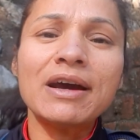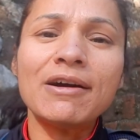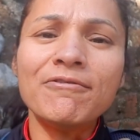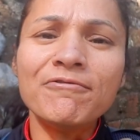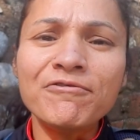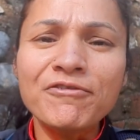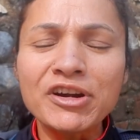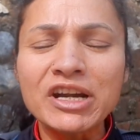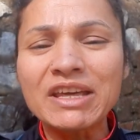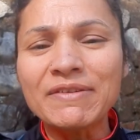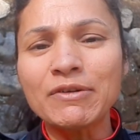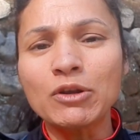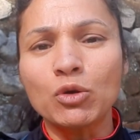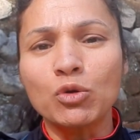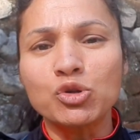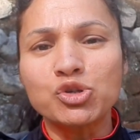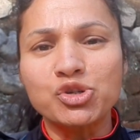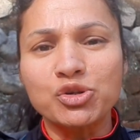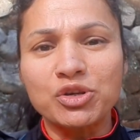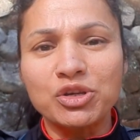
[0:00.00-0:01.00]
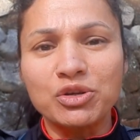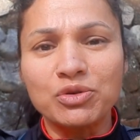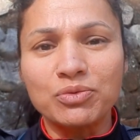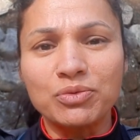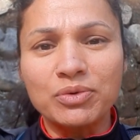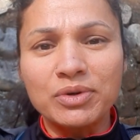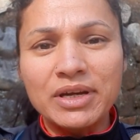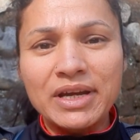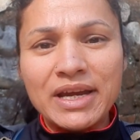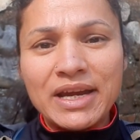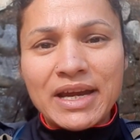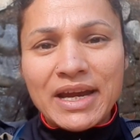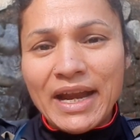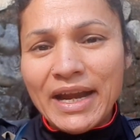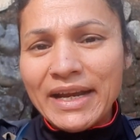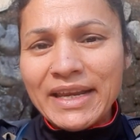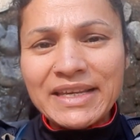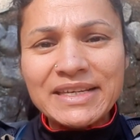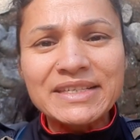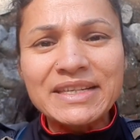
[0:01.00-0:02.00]
कंफर्टेबल हो चुकी हूँ
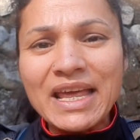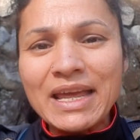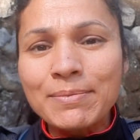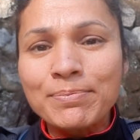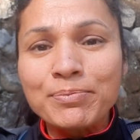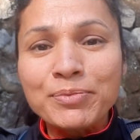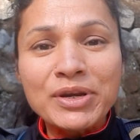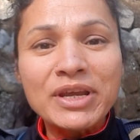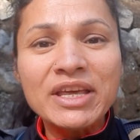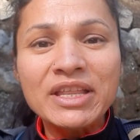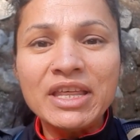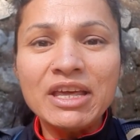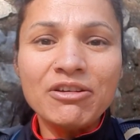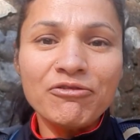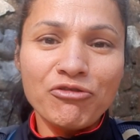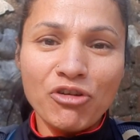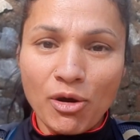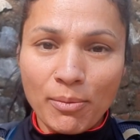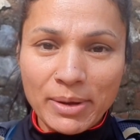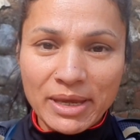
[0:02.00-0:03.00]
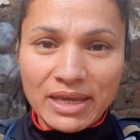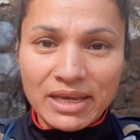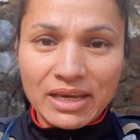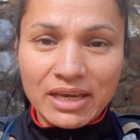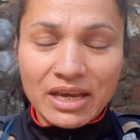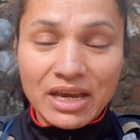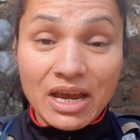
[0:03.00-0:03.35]
इट इज़ लाइक ब्रीदिंग फॉर मी